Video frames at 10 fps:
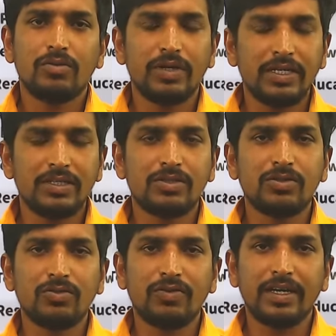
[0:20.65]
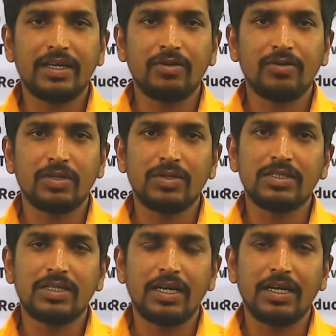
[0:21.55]
వన్ ఇస్ టు టూ ఫైవ్కి కొంతమంది
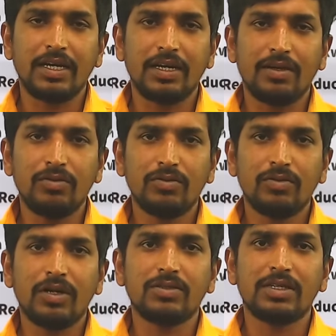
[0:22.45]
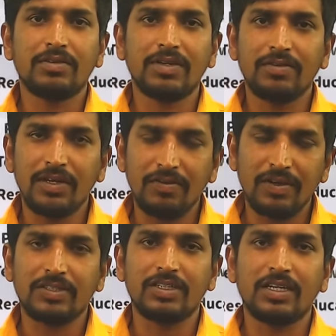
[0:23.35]
సెలెక్ట్ అయ్యారు వాళ్ళు సర్టిఫికేట్
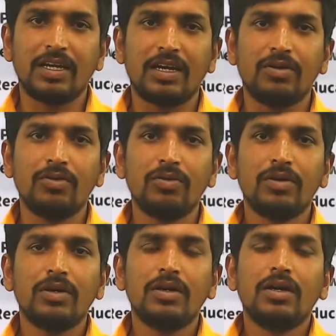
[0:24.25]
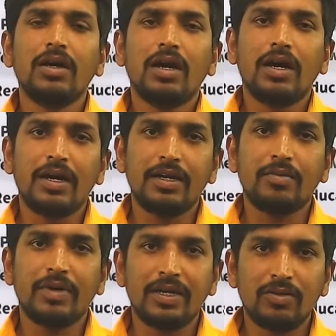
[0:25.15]
వెరిఫికేషన్కి వెళ్ళారు అండ్
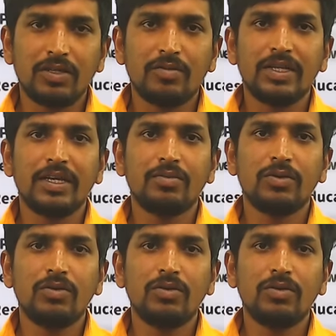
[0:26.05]
మరికొంతమంది ఏమో